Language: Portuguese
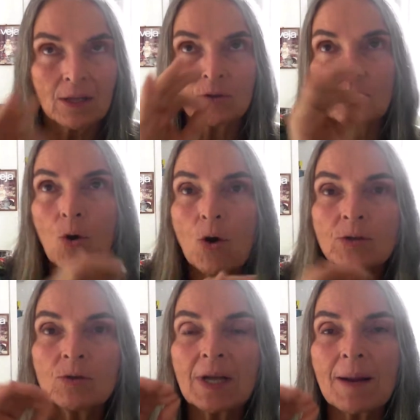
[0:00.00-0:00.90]

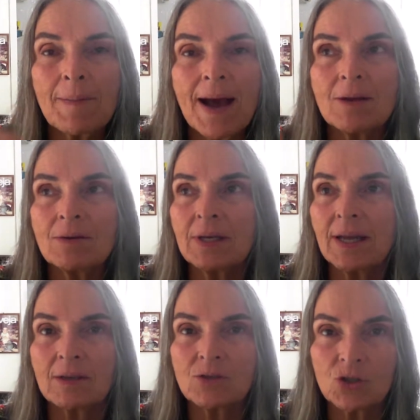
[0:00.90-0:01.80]
Todo trabalho
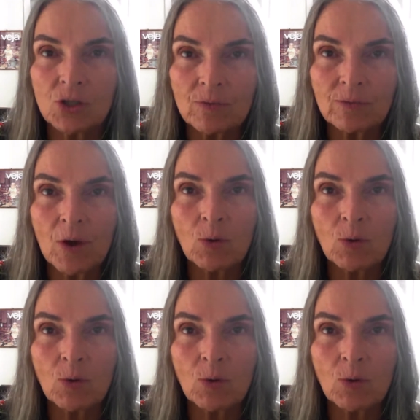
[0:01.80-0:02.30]
criativo é